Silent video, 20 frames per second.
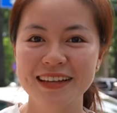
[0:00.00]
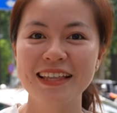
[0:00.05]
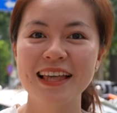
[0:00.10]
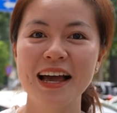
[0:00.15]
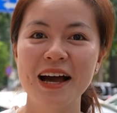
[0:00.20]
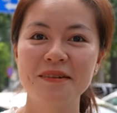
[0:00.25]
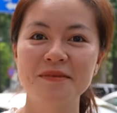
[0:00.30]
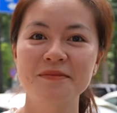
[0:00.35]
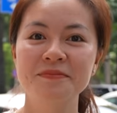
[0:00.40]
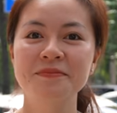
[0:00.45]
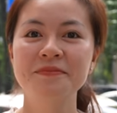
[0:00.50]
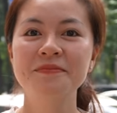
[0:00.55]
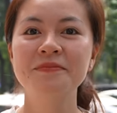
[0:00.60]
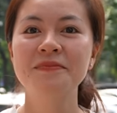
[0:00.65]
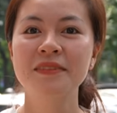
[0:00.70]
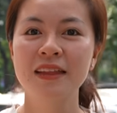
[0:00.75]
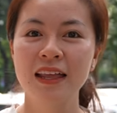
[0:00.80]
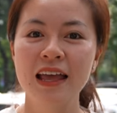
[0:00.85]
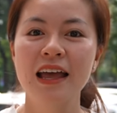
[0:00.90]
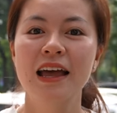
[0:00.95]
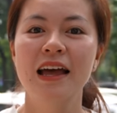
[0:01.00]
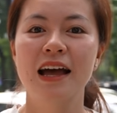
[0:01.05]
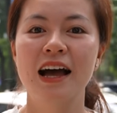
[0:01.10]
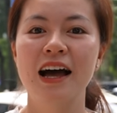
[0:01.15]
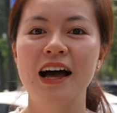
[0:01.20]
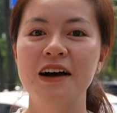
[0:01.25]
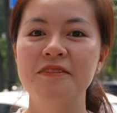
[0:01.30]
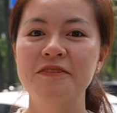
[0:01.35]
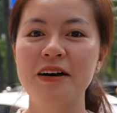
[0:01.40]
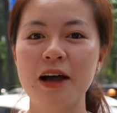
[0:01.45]
Giờ
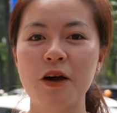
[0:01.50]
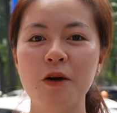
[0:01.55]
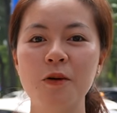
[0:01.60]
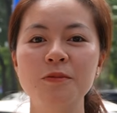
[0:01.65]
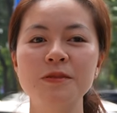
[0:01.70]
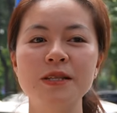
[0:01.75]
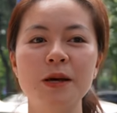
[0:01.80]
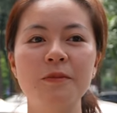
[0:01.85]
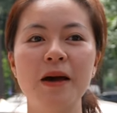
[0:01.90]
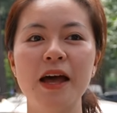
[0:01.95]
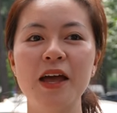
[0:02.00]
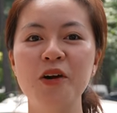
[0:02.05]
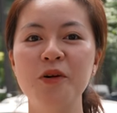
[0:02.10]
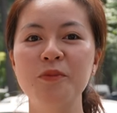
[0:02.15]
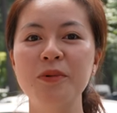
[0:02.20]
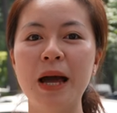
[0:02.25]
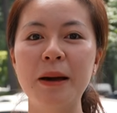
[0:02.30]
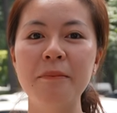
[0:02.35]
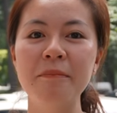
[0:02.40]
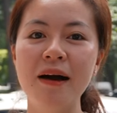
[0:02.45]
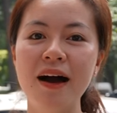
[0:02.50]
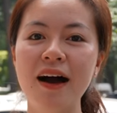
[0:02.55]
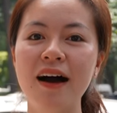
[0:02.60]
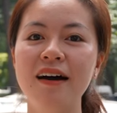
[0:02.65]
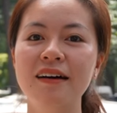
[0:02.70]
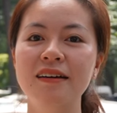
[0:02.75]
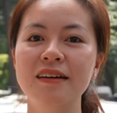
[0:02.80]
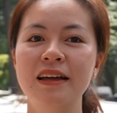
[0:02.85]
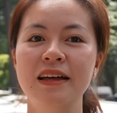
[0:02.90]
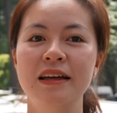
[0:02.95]
và cùng Song Hỷ cũng cảm
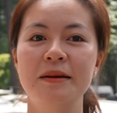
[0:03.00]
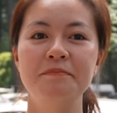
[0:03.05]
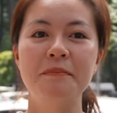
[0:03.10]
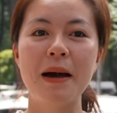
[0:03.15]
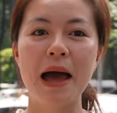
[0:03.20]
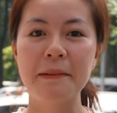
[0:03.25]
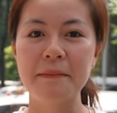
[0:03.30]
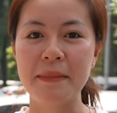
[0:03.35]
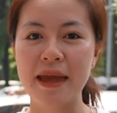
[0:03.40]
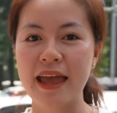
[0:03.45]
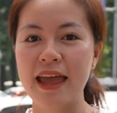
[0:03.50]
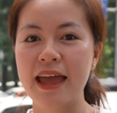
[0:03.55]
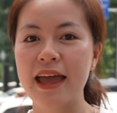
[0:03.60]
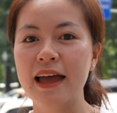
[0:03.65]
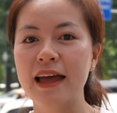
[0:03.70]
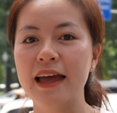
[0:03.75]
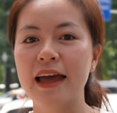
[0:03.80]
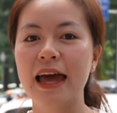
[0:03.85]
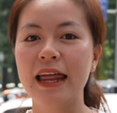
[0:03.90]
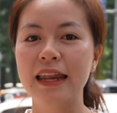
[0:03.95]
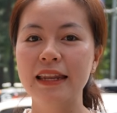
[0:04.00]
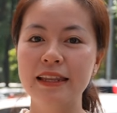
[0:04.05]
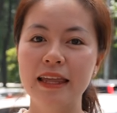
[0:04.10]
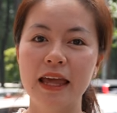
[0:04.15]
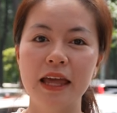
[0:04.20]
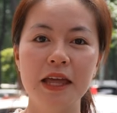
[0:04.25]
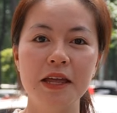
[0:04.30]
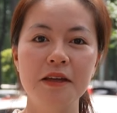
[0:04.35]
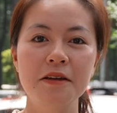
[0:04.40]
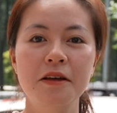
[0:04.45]
ơn ba mẹ, anh
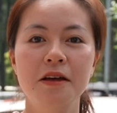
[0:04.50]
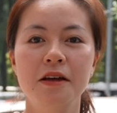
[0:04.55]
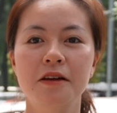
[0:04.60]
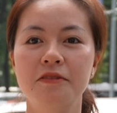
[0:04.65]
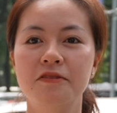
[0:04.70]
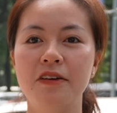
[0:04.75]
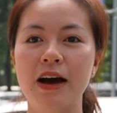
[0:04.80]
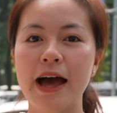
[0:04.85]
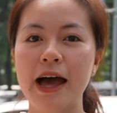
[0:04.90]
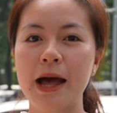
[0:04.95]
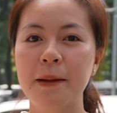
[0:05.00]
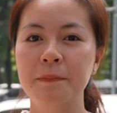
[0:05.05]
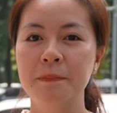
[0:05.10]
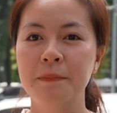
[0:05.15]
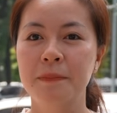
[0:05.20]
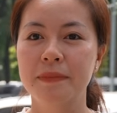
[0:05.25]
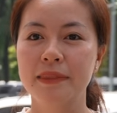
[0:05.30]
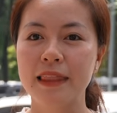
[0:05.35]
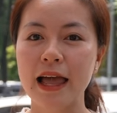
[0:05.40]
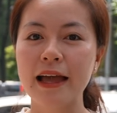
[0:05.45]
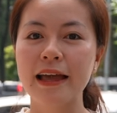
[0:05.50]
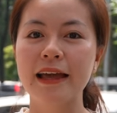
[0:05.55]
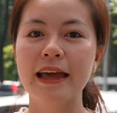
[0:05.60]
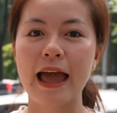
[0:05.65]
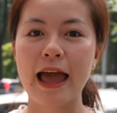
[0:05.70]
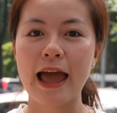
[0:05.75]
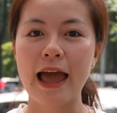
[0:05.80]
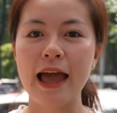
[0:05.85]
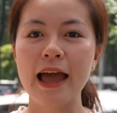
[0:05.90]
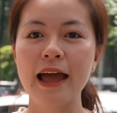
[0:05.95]
chị và tất
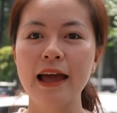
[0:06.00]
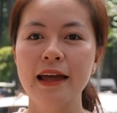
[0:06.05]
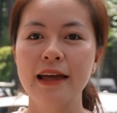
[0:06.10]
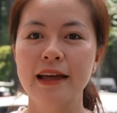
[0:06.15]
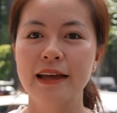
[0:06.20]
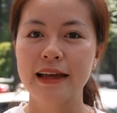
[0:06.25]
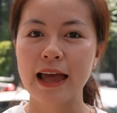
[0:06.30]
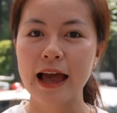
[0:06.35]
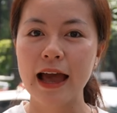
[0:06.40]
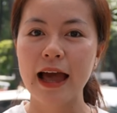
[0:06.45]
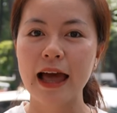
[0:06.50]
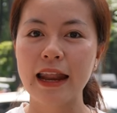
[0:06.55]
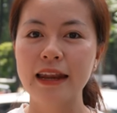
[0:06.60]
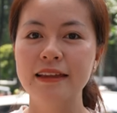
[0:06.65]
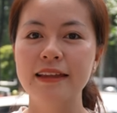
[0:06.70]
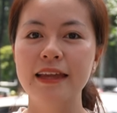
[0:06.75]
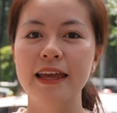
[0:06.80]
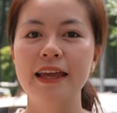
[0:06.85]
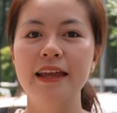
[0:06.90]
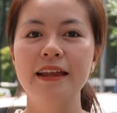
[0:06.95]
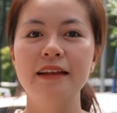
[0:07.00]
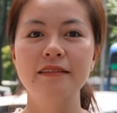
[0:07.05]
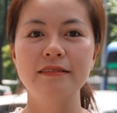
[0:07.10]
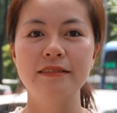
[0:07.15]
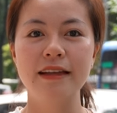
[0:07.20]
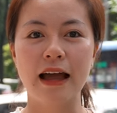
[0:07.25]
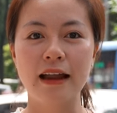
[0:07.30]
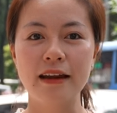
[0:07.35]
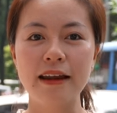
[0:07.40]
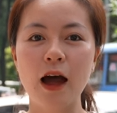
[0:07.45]
cả các anh chị
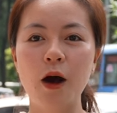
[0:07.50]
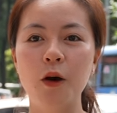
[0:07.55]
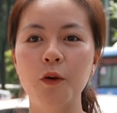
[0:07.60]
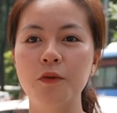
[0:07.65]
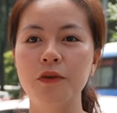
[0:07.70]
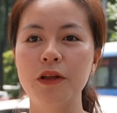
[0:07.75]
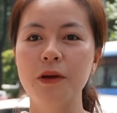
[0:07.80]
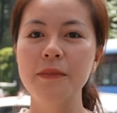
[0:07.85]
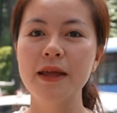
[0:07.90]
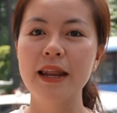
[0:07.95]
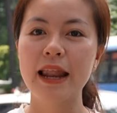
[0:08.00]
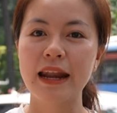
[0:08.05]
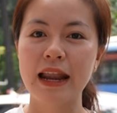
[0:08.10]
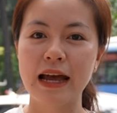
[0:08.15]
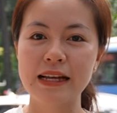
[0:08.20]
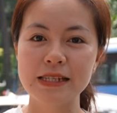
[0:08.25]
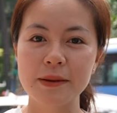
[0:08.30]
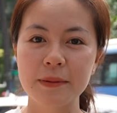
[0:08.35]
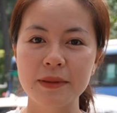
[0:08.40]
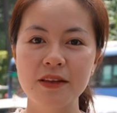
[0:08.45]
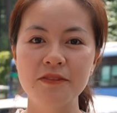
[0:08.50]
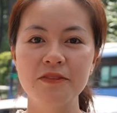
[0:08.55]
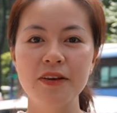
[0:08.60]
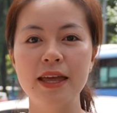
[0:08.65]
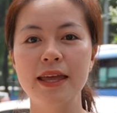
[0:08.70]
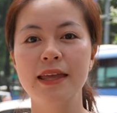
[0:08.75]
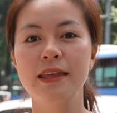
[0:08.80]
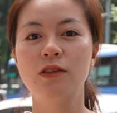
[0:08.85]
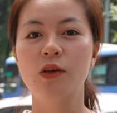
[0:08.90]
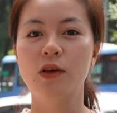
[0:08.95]
dẫn đầu giống như là anh Hải Sapa TV,
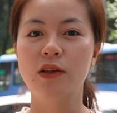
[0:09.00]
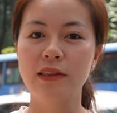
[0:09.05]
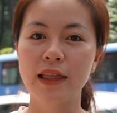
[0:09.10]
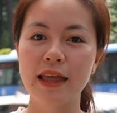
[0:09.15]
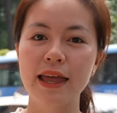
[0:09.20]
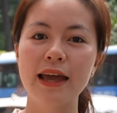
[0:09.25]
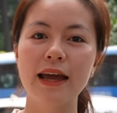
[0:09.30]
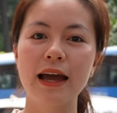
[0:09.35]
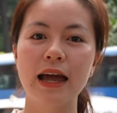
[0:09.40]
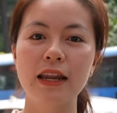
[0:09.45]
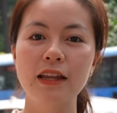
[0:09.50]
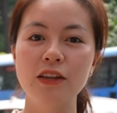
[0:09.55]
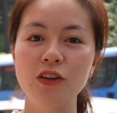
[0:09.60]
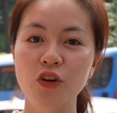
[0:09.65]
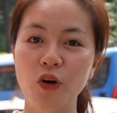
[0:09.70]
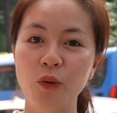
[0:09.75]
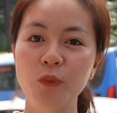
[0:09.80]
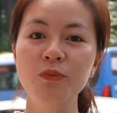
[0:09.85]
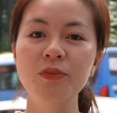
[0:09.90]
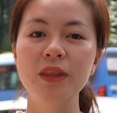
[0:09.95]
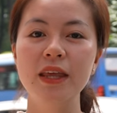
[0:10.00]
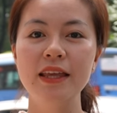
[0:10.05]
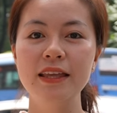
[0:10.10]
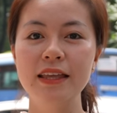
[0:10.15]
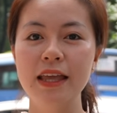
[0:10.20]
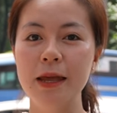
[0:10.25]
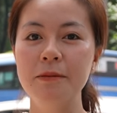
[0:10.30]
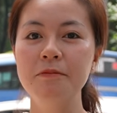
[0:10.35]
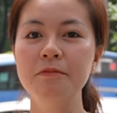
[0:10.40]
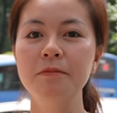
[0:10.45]
chị Tiên, anh Dũng, chị
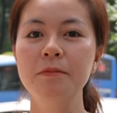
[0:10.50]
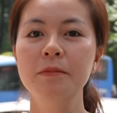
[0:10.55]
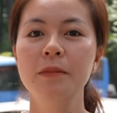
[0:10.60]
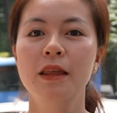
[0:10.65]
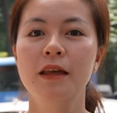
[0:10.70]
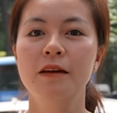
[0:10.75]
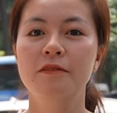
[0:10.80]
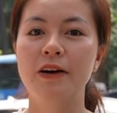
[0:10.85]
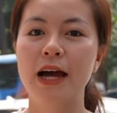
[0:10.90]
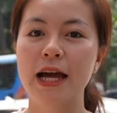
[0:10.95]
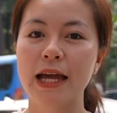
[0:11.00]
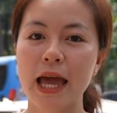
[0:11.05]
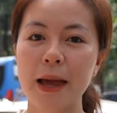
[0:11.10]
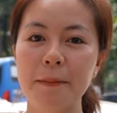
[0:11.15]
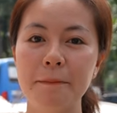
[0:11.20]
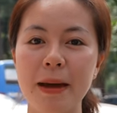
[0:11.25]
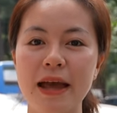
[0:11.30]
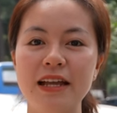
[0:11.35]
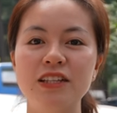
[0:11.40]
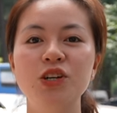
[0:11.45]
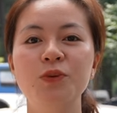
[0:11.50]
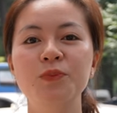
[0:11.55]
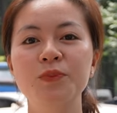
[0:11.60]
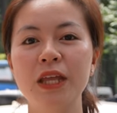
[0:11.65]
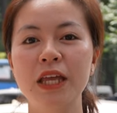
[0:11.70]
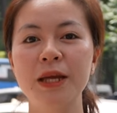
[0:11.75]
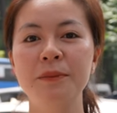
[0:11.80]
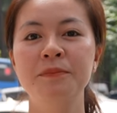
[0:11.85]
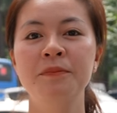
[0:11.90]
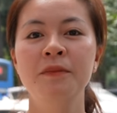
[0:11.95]
Diễm và các bạn trong
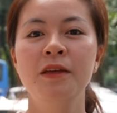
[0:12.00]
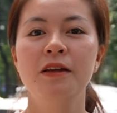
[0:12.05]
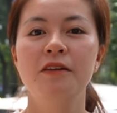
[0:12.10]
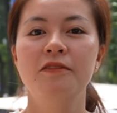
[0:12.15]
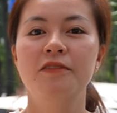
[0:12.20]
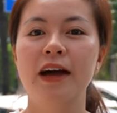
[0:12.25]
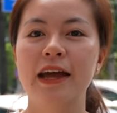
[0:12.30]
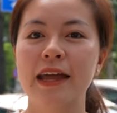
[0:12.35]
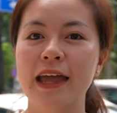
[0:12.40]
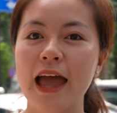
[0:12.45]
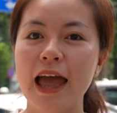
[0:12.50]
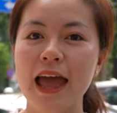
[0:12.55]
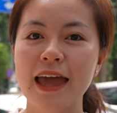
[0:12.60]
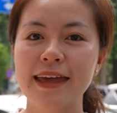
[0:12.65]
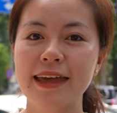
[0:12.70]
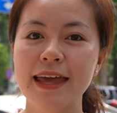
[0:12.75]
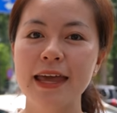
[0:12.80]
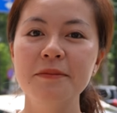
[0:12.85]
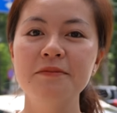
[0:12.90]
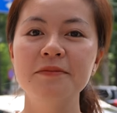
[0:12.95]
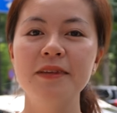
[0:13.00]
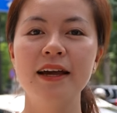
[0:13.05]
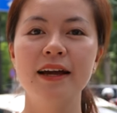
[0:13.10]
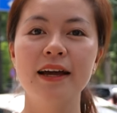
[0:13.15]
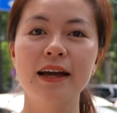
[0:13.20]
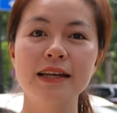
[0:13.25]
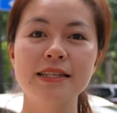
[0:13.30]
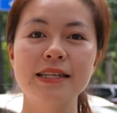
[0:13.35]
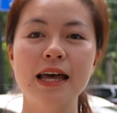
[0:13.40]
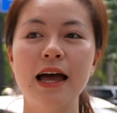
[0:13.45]
team và các ekip những
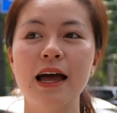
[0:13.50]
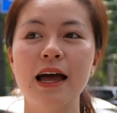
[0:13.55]
cái